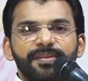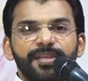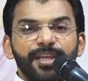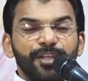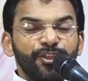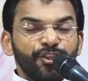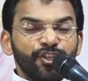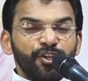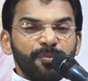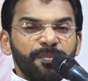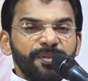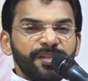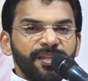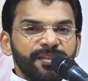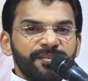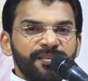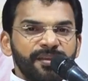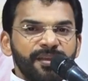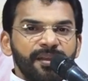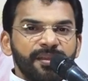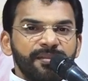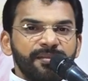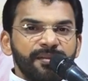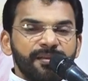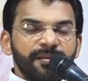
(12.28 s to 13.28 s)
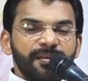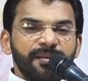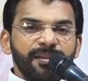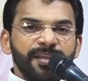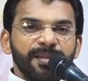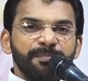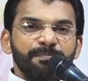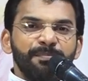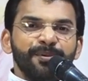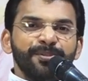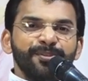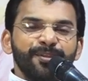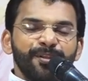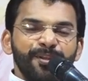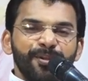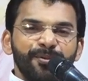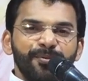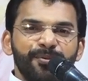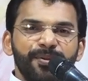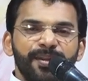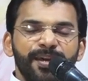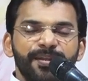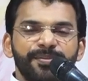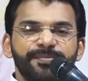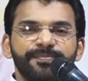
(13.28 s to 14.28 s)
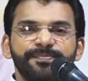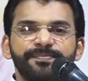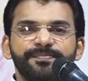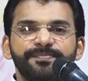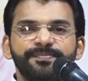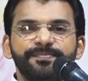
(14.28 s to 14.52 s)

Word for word: ఎంతోమంది తల్లిదండ్రులు ఇబ్బందులు ఉన్నారు